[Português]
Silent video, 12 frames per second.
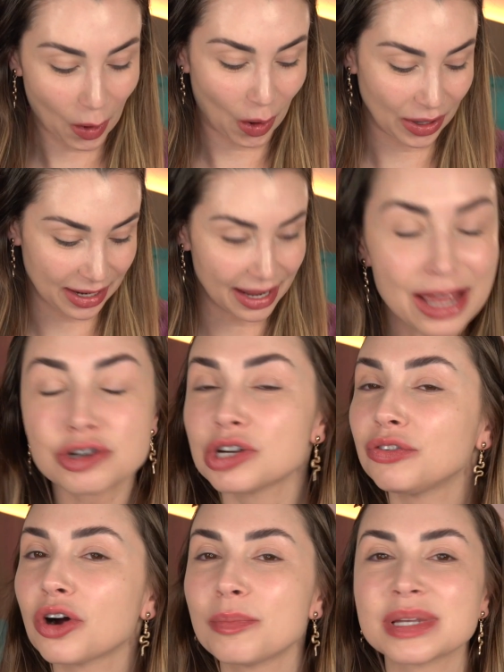Olha, eu já
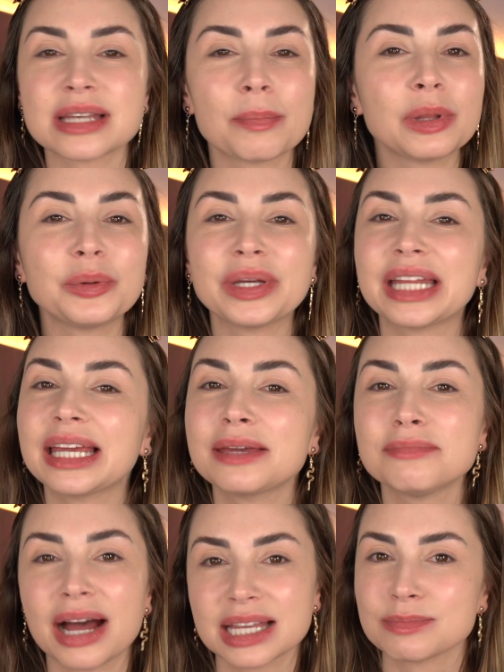vou começar pelo item
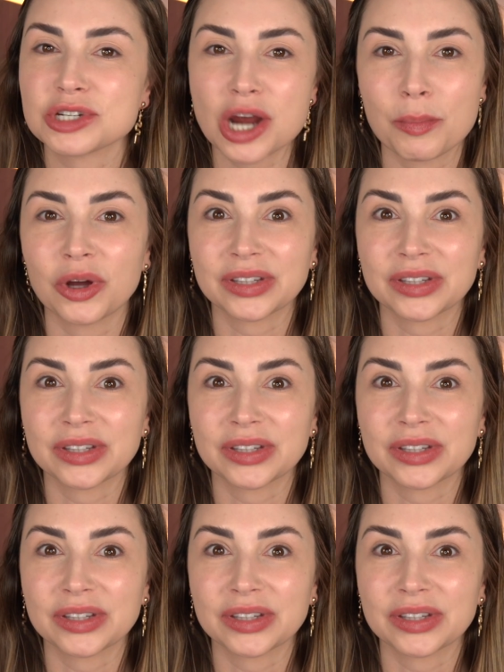que mais me chamou a